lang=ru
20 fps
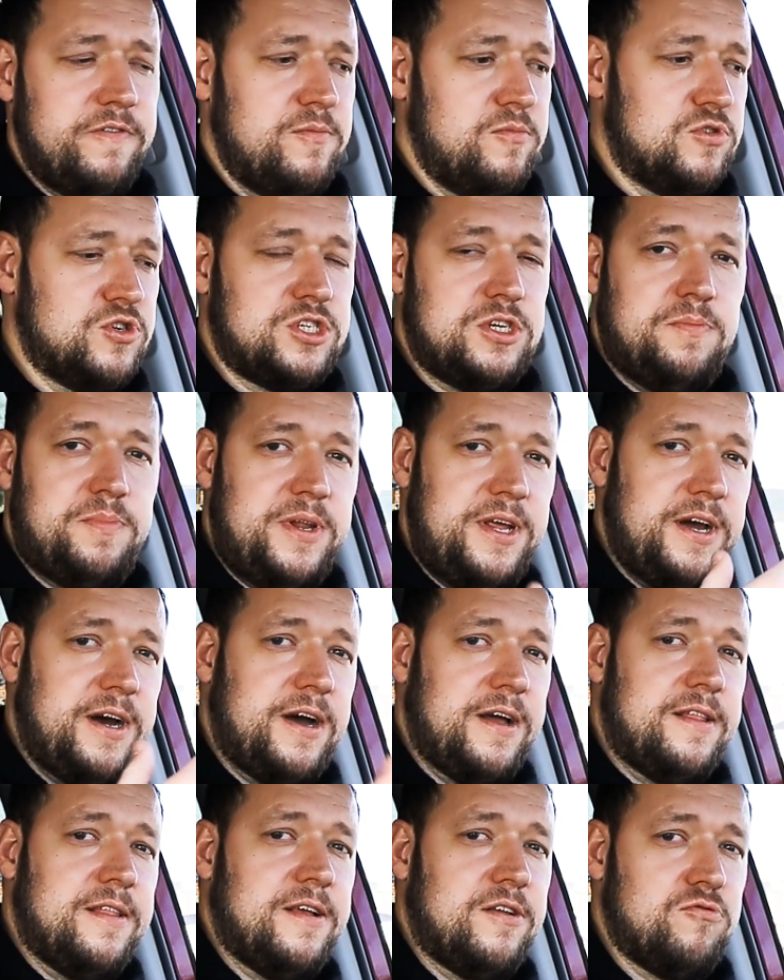вы можете
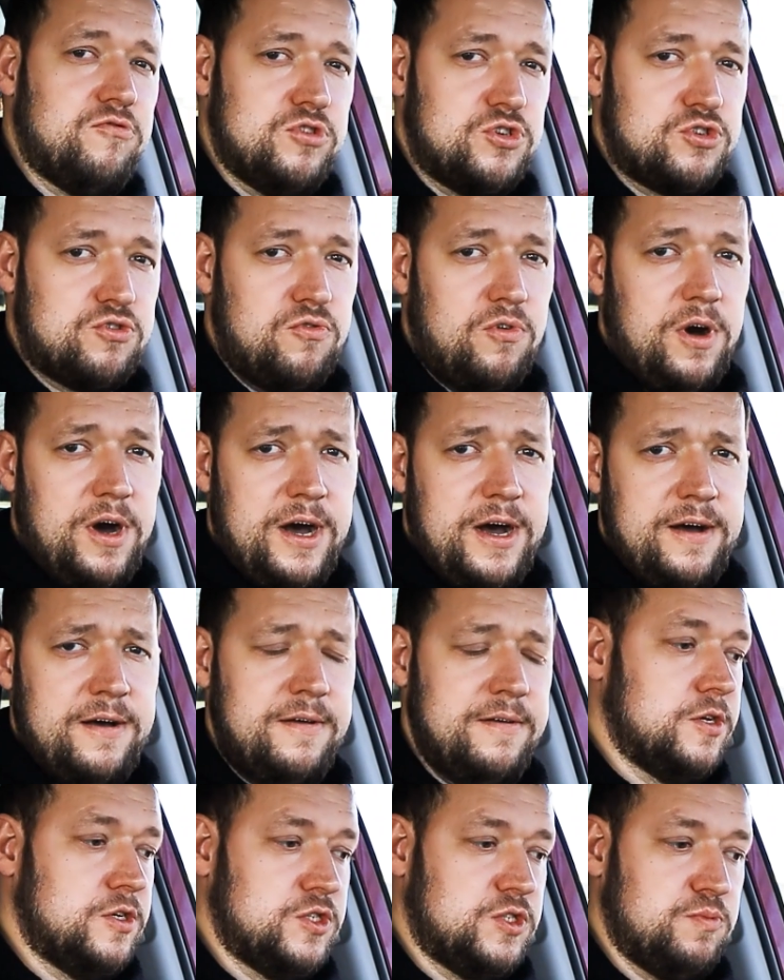приехать на точку А,
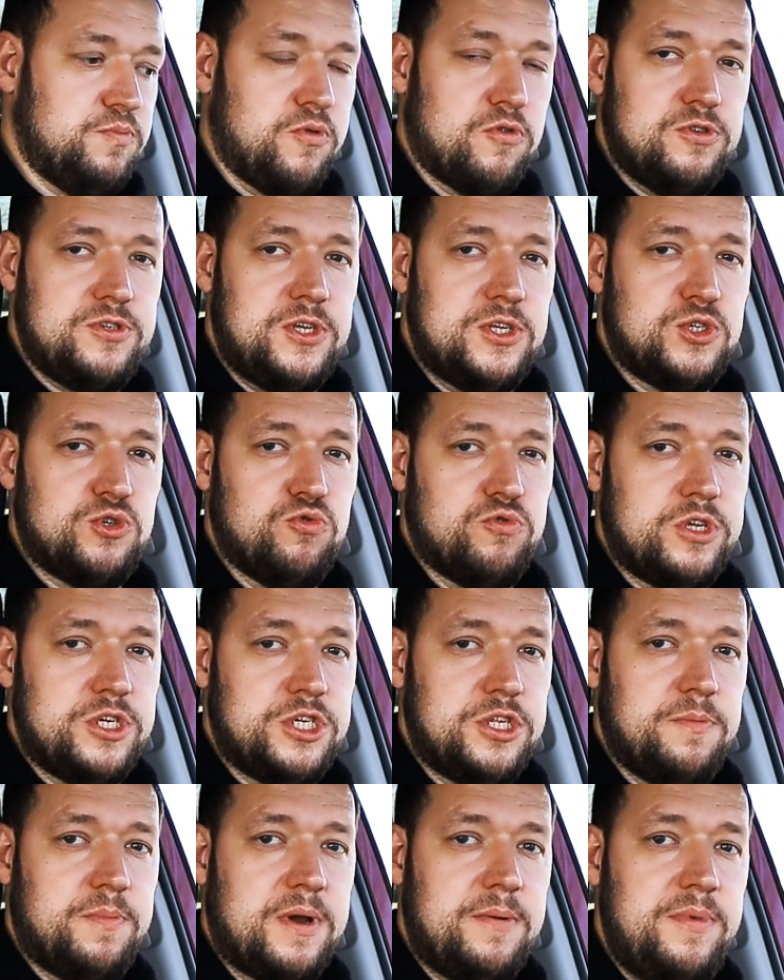сбросить
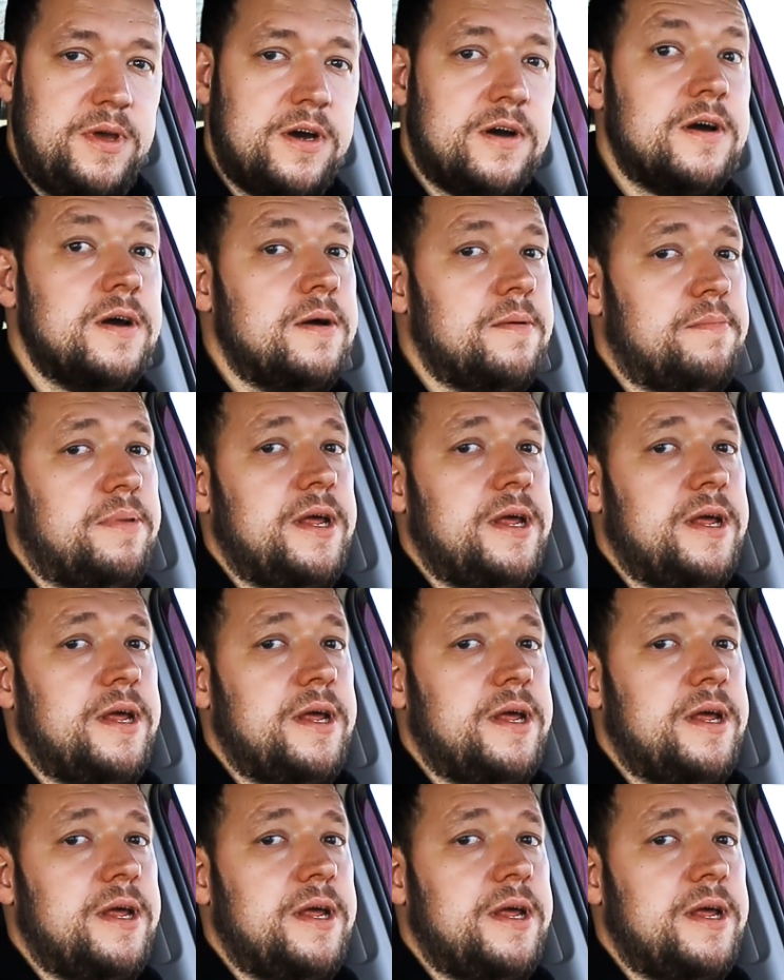суточный пробег,